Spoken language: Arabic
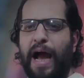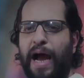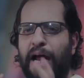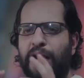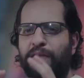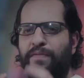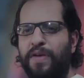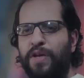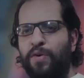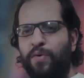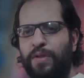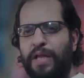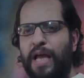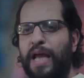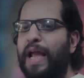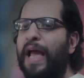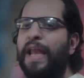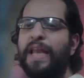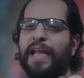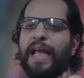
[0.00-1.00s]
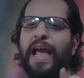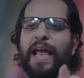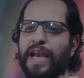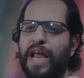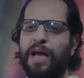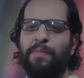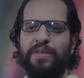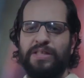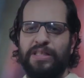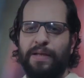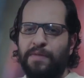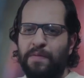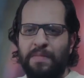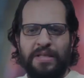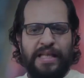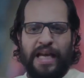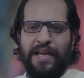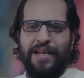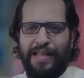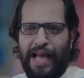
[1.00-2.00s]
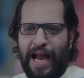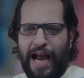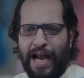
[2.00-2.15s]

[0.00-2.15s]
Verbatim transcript: عارفينه ده يعني كانها بالظبط مسكني